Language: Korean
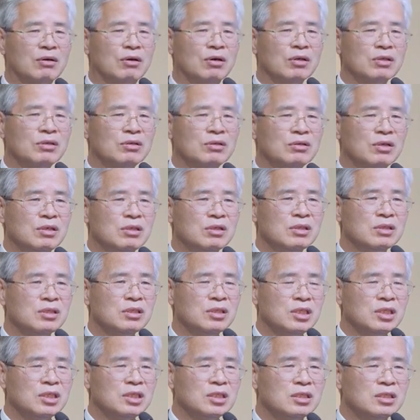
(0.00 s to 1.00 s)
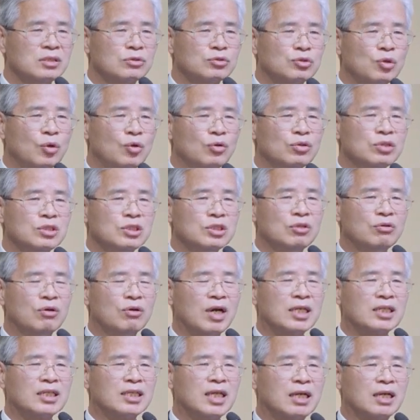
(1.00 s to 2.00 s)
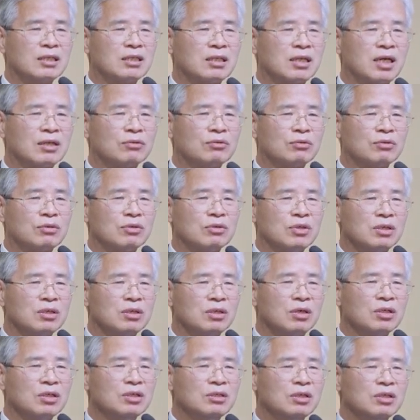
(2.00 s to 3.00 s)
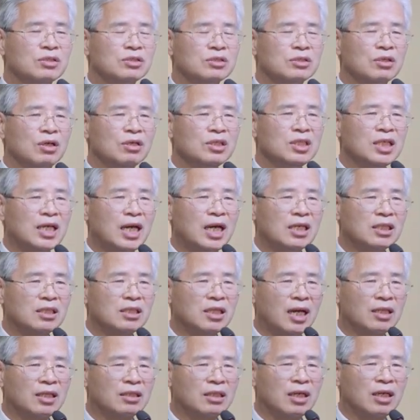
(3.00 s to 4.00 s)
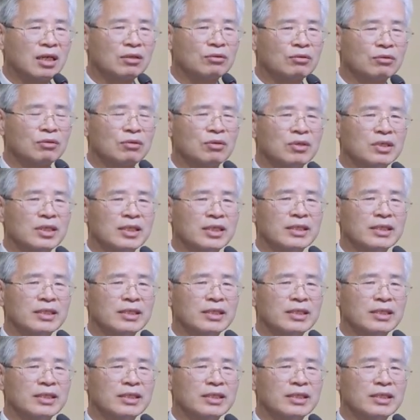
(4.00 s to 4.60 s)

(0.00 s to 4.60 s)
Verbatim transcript: 어떤 좋은 의도가 있다 하더라도 어떤 선의가 있다 하더라도